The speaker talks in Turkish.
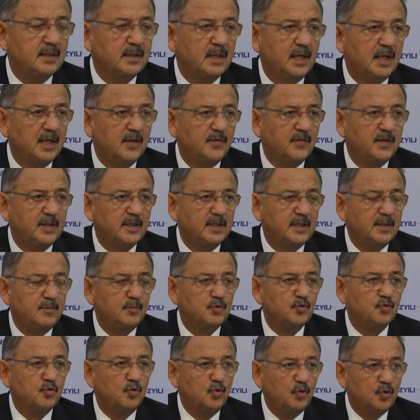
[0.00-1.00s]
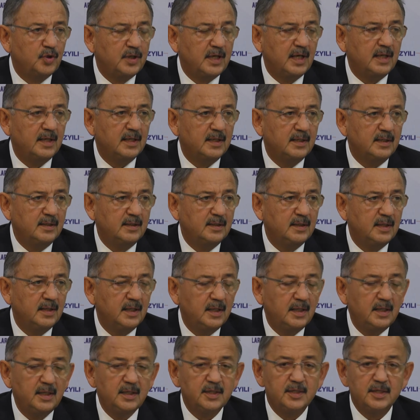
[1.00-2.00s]
Özhaseki İstanbul'da
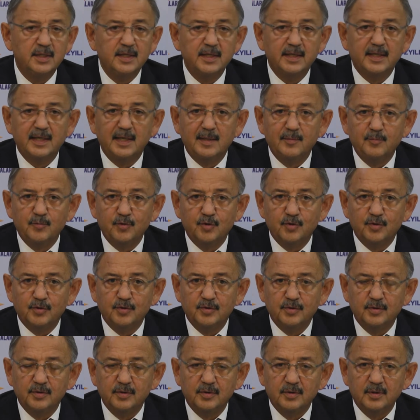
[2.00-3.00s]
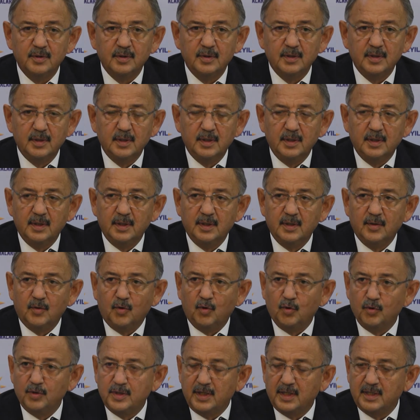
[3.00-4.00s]
yaşanan terör saldırısıyla ilgili bu
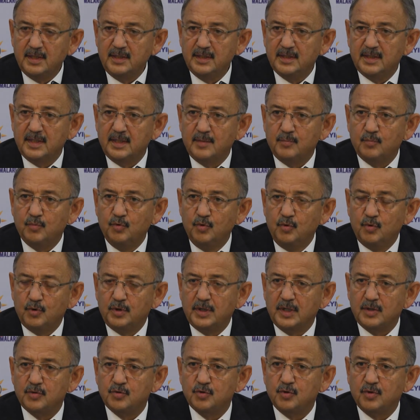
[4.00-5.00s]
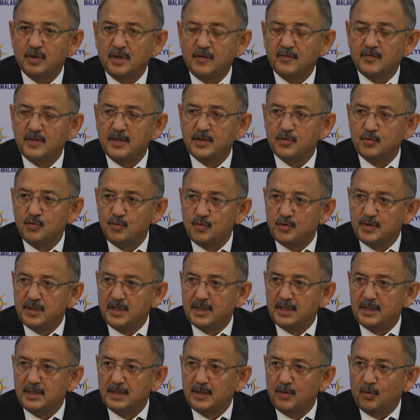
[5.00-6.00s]
coğrafya zayıf devlet kaldırmaz.
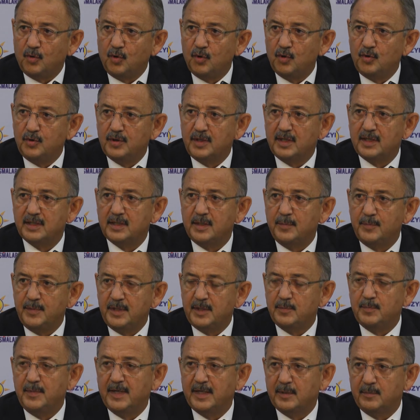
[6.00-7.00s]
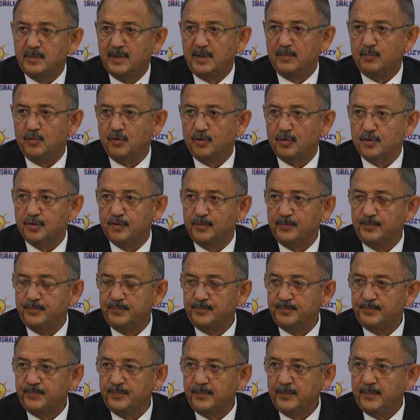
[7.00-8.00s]
Bu coğrafyada güçlü olmak
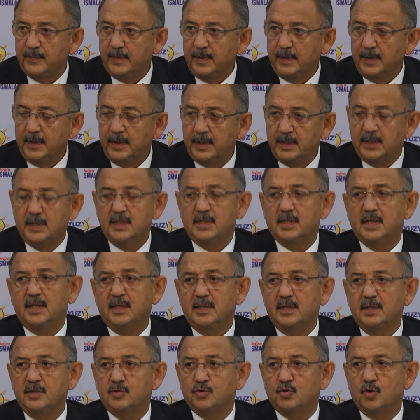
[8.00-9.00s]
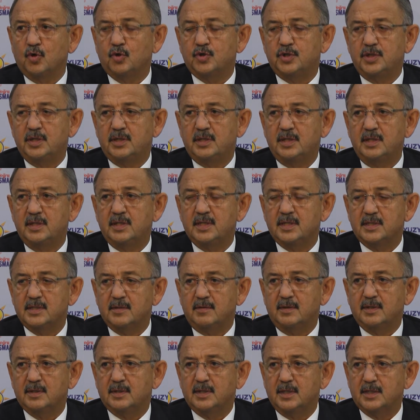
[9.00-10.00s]
zorundasınız dedi. İki tane çok ciddi
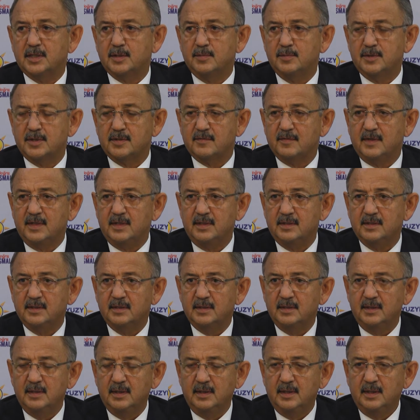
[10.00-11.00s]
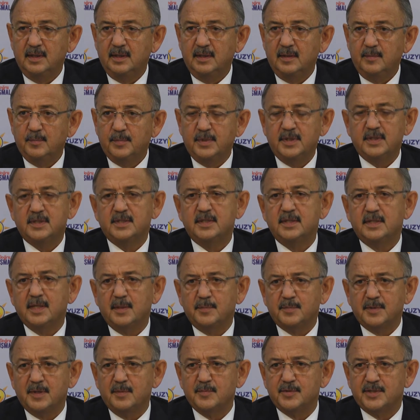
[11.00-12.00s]
dezavantajımız var. Birisi
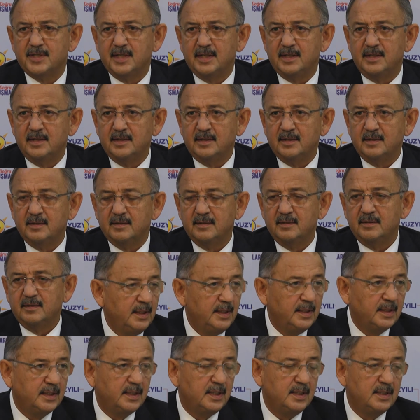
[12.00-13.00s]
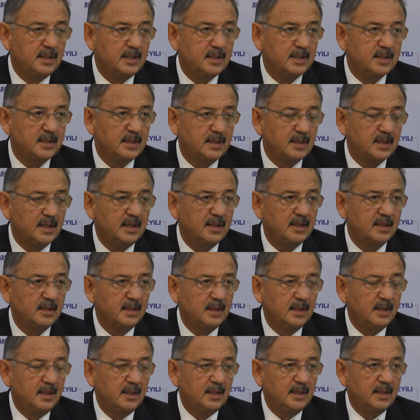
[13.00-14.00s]
depremsellik, ikincisi de
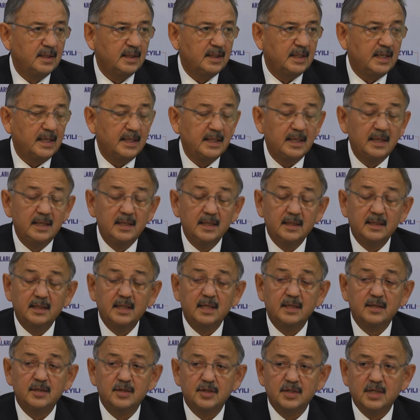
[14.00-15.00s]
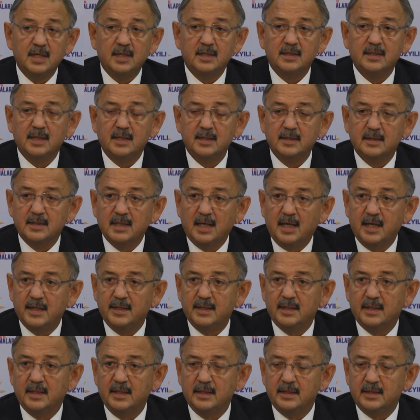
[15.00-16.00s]
genellikle dışarıdan
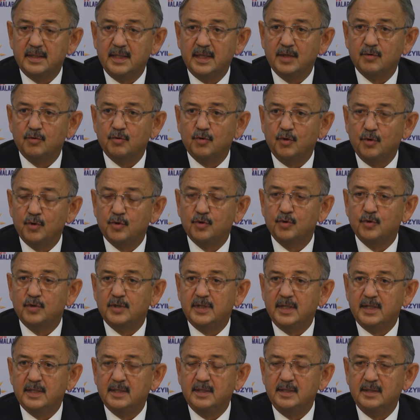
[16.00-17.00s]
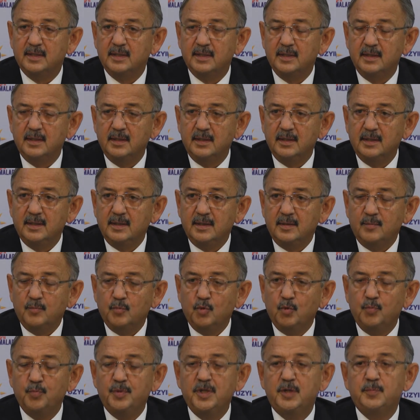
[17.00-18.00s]
tahrikli terör örgütleri
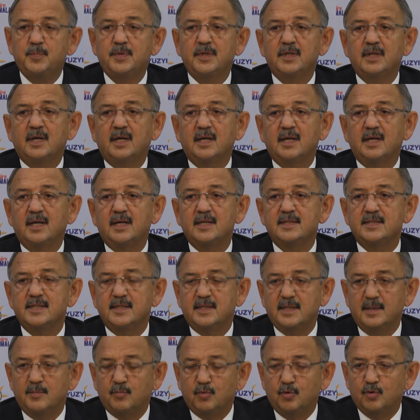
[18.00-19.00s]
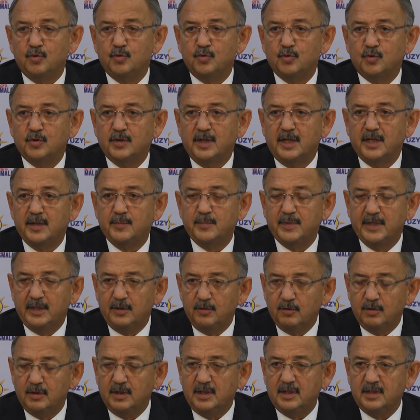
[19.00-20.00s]
mümbit bir arazide bulunduklarını
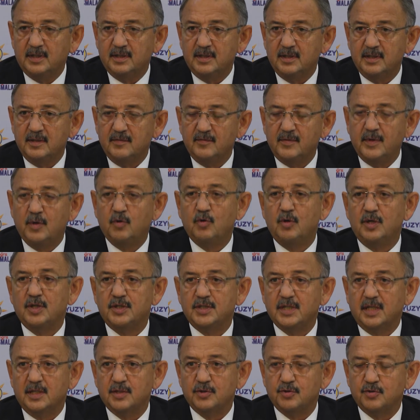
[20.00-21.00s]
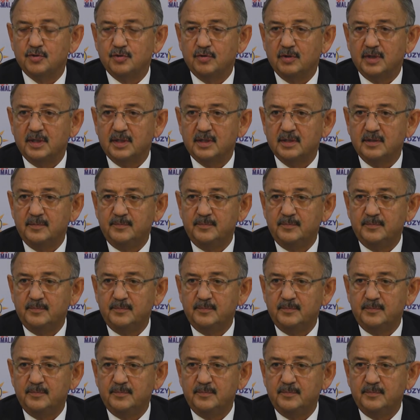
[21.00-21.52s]
biliyorlar ve öyle çalışıyorlar.